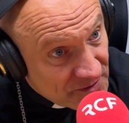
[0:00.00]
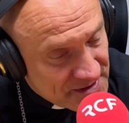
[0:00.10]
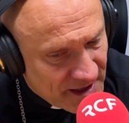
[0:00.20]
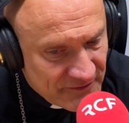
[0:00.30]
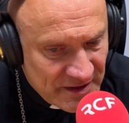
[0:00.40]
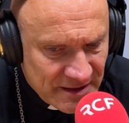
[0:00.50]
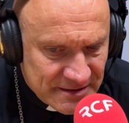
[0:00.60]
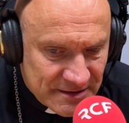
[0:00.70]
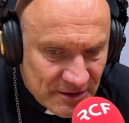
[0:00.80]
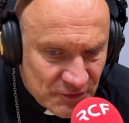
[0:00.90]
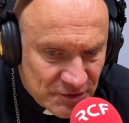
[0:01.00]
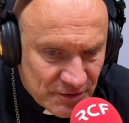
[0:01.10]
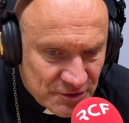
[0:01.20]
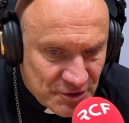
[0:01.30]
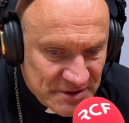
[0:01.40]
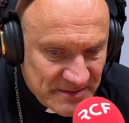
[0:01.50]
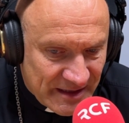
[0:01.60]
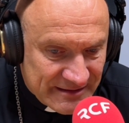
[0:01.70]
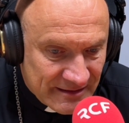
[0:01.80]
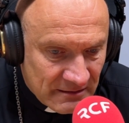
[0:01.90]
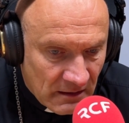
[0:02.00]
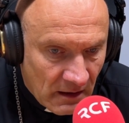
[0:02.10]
de servir, c'était le, jeudi matin.